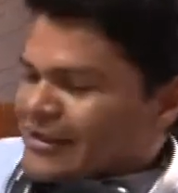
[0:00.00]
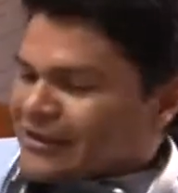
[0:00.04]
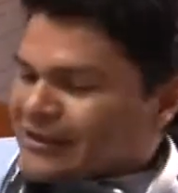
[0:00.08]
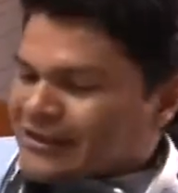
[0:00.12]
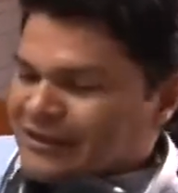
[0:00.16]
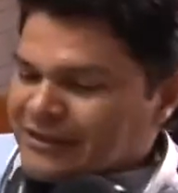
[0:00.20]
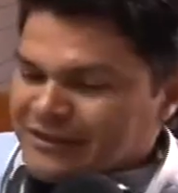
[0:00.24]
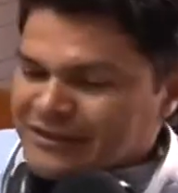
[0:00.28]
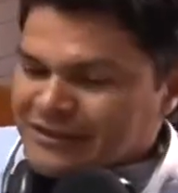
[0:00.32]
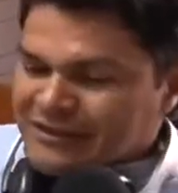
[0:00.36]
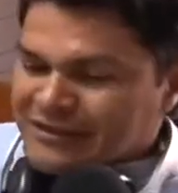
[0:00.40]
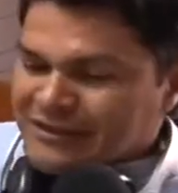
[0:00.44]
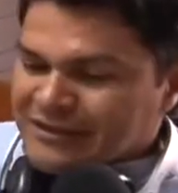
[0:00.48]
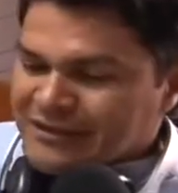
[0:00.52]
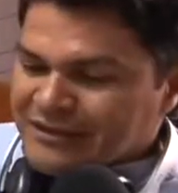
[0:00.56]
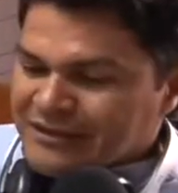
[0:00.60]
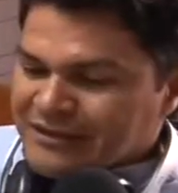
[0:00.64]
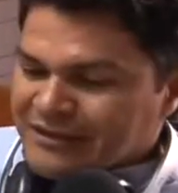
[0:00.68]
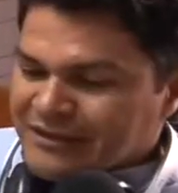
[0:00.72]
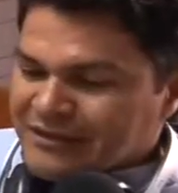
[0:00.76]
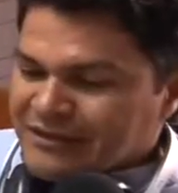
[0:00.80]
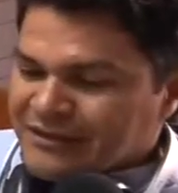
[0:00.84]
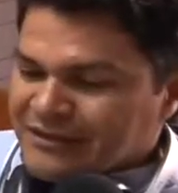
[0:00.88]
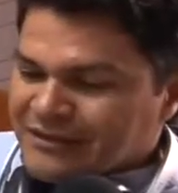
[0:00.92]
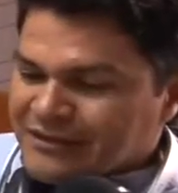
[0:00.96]

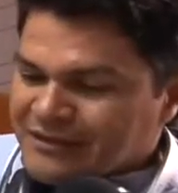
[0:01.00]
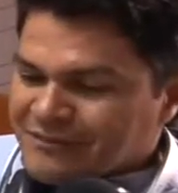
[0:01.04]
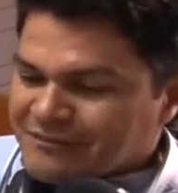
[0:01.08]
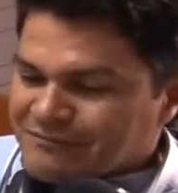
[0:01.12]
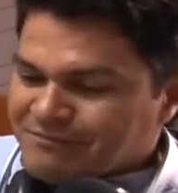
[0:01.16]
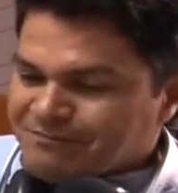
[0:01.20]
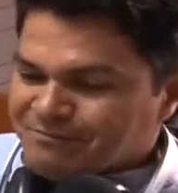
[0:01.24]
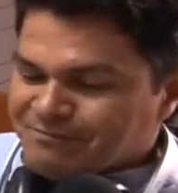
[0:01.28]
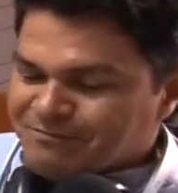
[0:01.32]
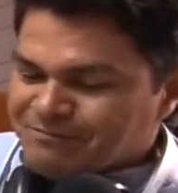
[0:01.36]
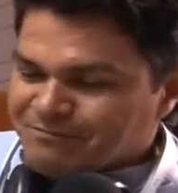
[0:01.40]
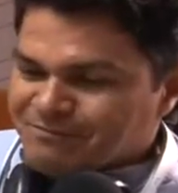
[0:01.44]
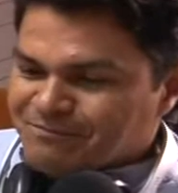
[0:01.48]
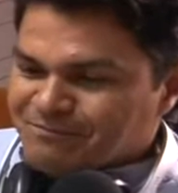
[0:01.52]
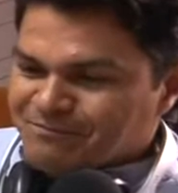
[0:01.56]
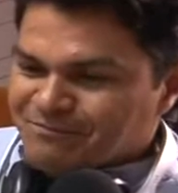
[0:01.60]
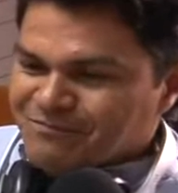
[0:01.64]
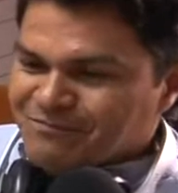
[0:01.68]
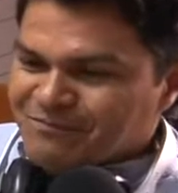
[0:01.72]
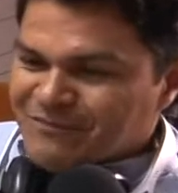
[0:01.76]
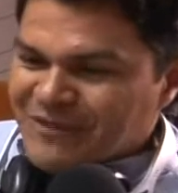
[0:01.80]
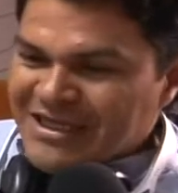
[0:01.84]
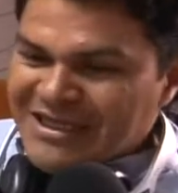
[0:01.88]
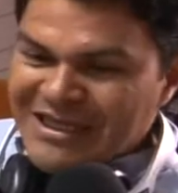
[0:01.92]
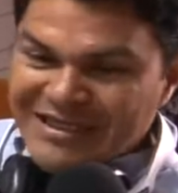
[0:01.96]
Y
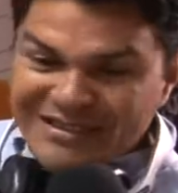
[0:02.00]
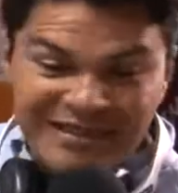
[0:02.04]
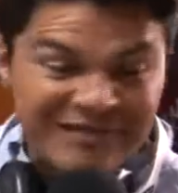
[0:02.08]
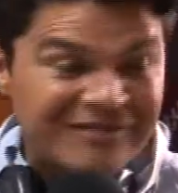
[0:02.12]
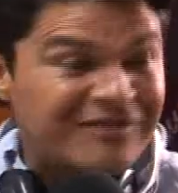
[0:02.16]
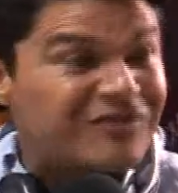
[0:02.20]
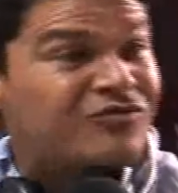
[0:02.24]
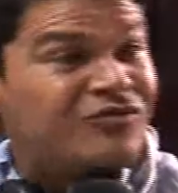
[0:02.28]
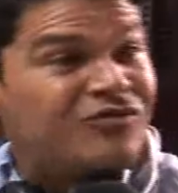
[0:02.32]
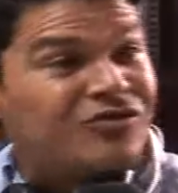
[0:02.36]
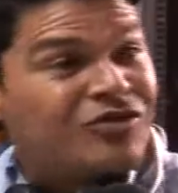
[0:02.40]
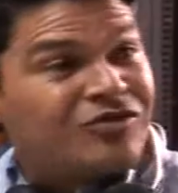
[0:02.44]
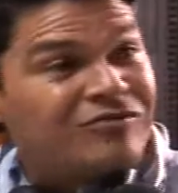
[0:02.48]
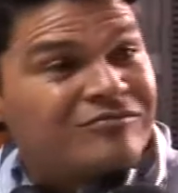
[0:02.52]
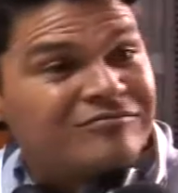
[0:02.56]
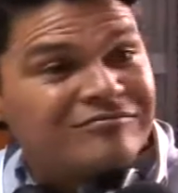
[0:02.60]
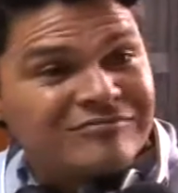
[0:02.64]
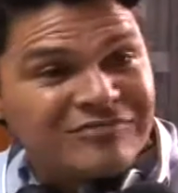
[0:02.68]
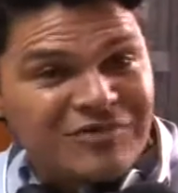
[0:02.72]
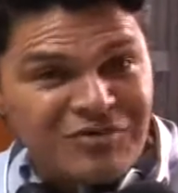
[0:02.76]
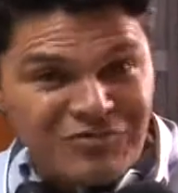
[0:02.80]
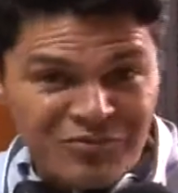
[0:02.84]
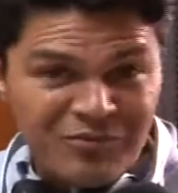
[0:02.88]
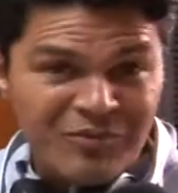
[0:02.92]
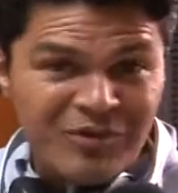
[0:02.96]
en la tarde estoy yo,
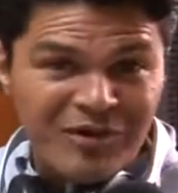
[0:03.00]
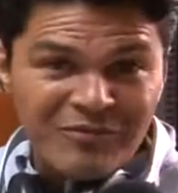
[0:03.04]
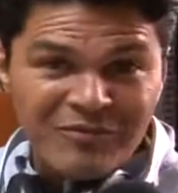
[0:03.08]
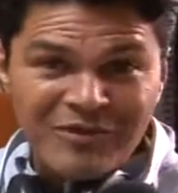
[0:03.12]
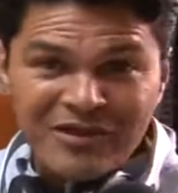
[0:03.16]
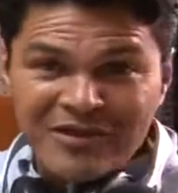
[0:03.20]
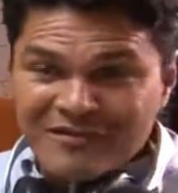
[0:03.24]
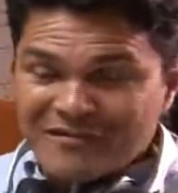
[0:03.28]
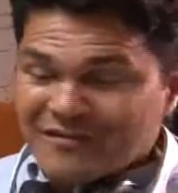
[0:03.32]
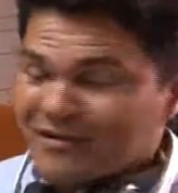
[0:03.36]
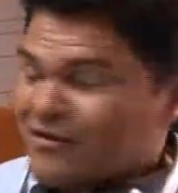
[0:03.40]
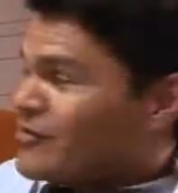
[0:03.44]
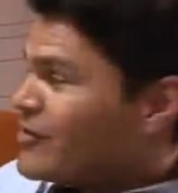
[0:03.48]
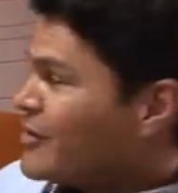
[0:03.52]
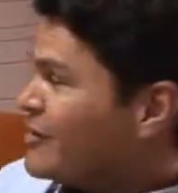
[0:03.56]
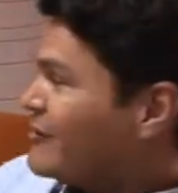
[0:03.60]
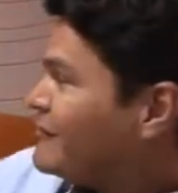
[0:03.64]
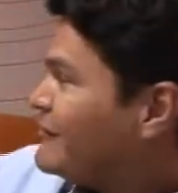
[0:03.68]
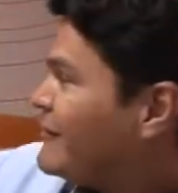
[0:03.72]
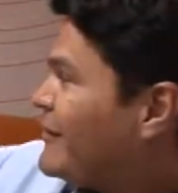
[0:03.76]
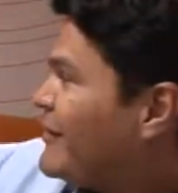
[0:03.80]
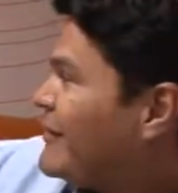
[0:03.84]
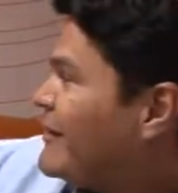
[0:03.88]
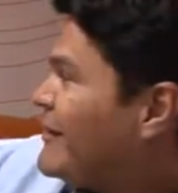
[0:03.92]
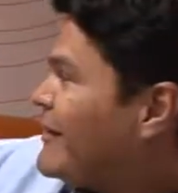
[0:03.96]
como pueden ver hasta ahora,
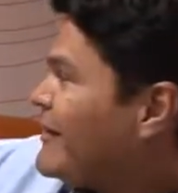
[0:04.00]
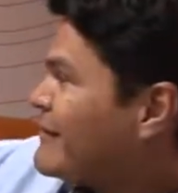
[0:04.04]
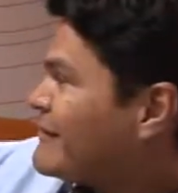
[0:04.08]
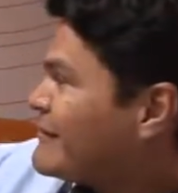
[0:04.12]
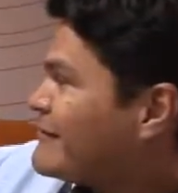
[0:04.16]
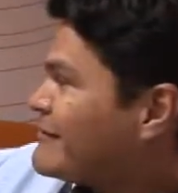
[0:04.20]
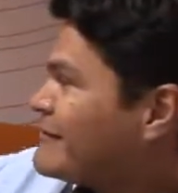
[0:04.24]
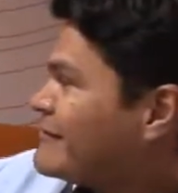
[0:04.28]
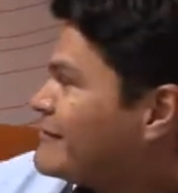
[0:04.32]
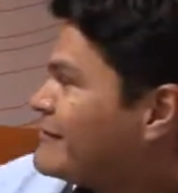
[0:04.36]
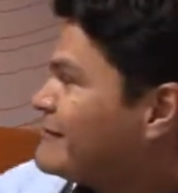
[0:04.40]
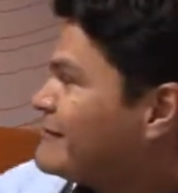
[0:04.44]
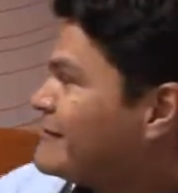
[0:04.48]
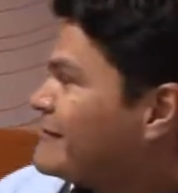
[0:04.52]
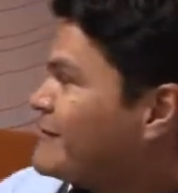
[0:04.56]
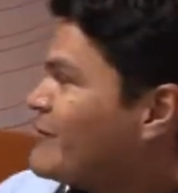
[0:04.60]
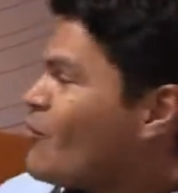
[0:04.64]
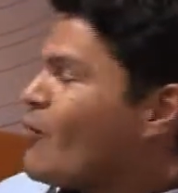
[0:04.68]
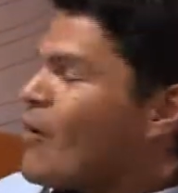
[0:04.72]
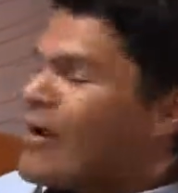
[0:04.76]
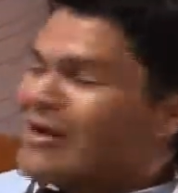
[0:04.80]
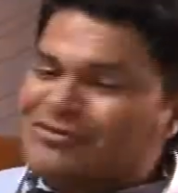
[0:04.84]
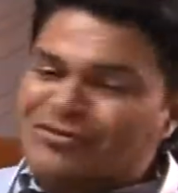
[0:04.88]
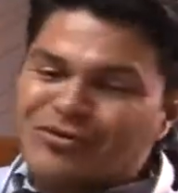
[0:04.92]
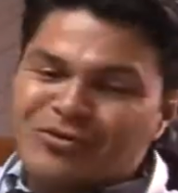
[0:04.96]
a las
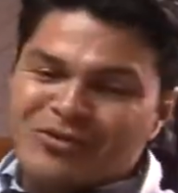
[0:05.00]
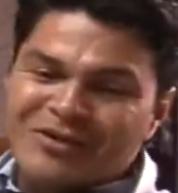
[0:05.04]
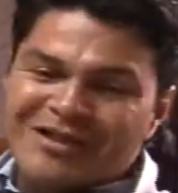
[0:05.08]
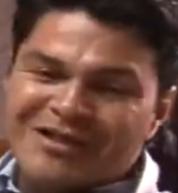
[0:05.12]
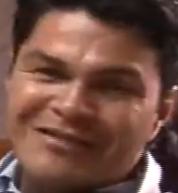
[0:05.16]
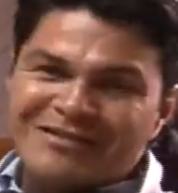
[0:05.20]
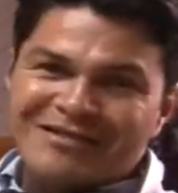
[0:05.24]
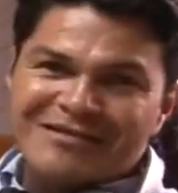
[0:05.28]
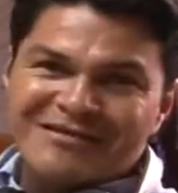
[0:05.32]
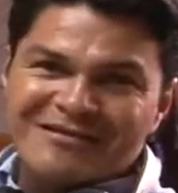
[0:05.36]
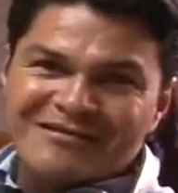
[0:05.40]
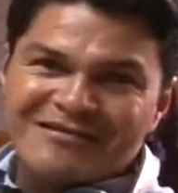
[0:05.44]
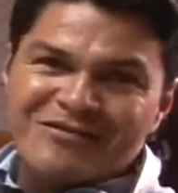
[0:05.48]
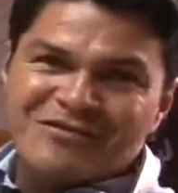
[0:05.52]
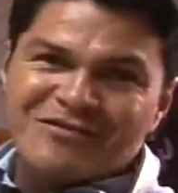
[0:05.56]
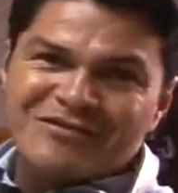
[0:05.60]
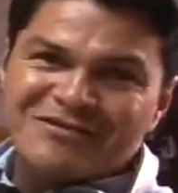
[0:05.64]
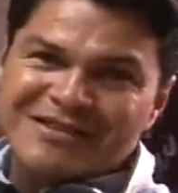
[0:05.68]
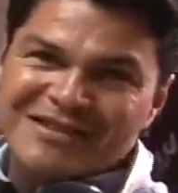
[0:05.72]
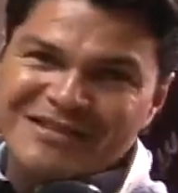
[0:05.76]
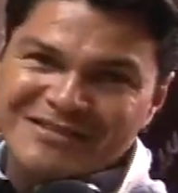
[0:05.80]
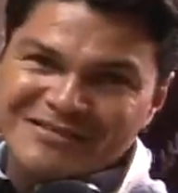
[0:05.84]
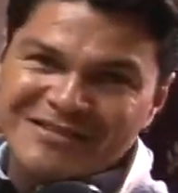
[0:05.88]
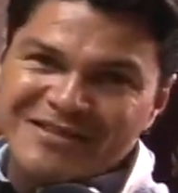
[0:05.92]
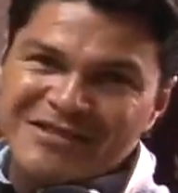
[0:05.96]
4 de la tarde sigo
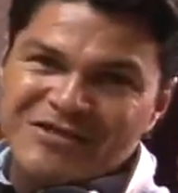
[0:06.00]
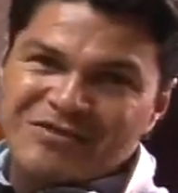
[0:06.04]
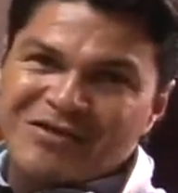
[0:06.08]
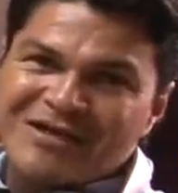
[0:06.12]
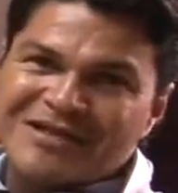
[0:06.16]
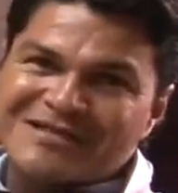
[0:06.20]
hasta las 5.